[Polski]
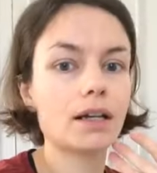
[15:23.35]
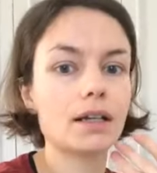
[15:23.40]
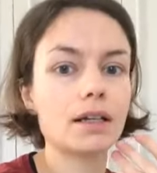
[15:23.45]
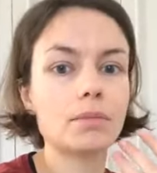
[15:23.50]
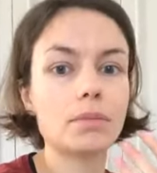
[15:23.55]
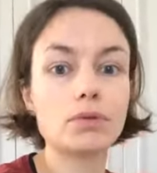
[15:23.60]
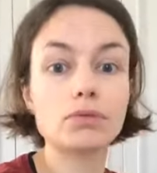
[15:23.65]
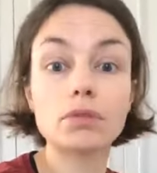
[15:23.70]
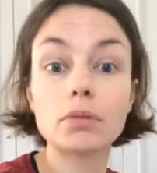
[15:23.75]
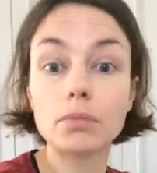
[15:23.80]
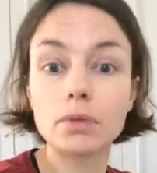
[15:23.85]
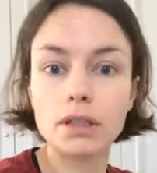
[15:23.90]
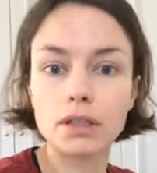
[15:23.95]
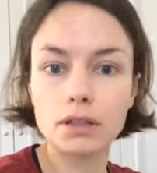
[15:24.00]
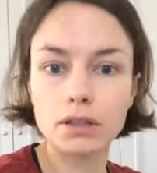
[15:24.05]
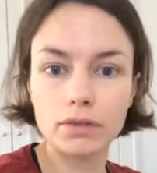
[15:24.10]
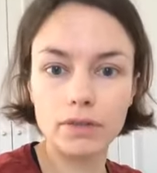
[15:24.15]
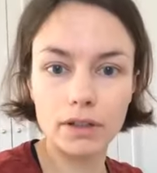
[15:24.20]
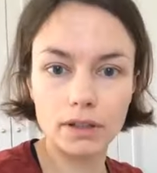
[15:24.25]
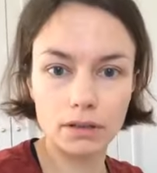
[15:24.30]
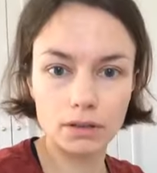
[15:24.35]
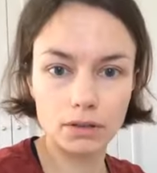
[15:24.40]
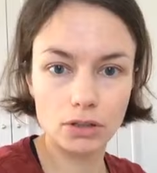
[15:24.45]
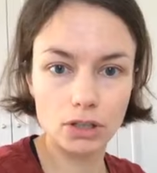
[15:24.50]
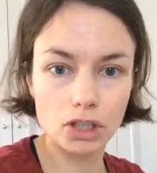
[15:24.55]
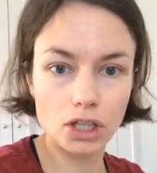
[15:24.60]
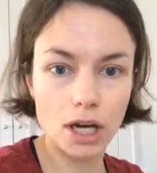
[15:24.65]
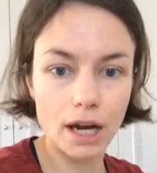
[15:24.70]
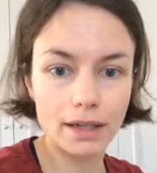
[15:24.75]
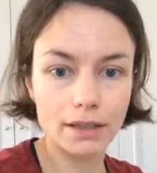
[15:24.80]
E, był nobilitowany do tej
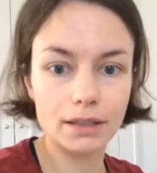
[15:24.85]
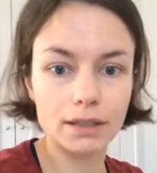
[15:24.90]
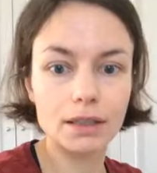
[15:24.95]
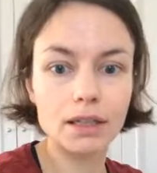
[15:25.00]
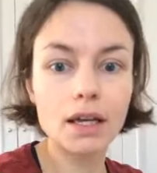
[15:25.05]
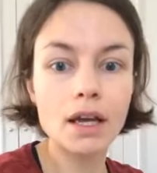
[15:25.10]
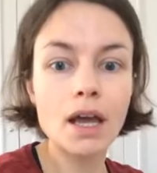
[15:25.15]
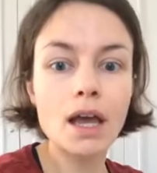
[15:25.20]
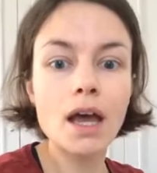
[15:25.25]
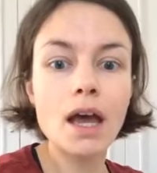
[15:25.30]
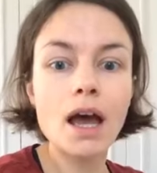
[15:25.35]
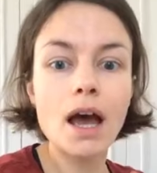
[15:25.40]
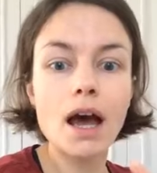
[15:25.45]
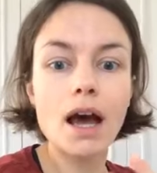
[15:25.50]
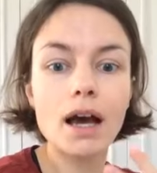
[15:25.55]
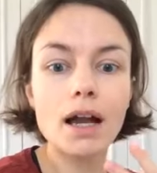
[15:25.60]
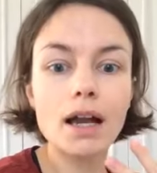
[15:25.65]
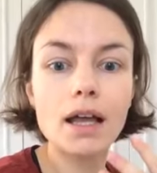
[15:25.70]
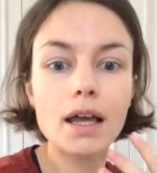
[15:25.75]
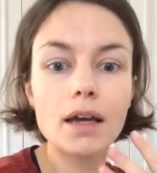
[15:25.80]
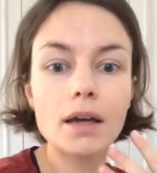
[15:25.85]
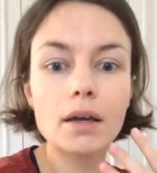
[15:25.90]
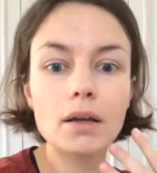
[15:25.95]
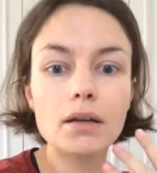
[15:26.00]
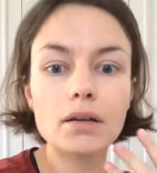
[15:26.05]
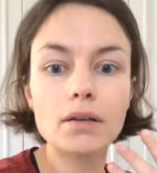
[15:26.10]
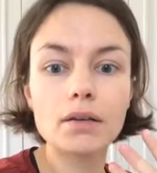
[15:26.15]
szlachty, ale.